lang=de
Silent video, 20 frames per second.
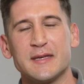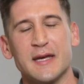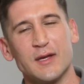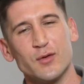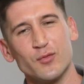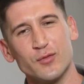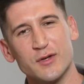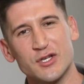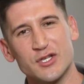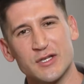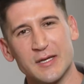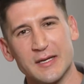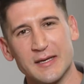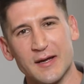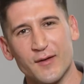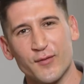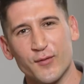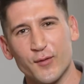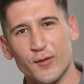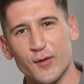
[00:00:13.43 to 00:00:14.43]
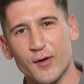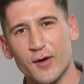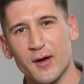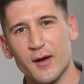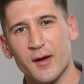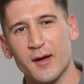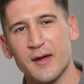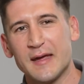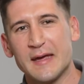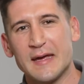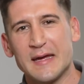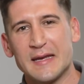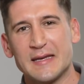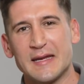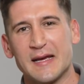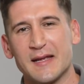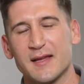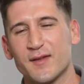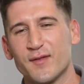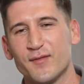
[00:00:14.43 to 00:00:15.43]
Der Juni steht dafür,
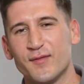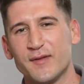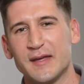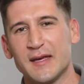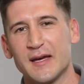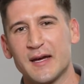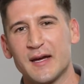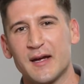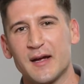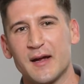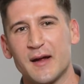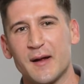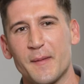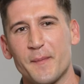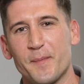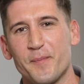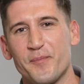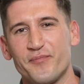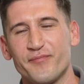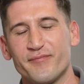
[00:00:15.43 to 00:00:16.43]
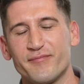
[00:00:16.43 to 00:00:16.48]
dass wir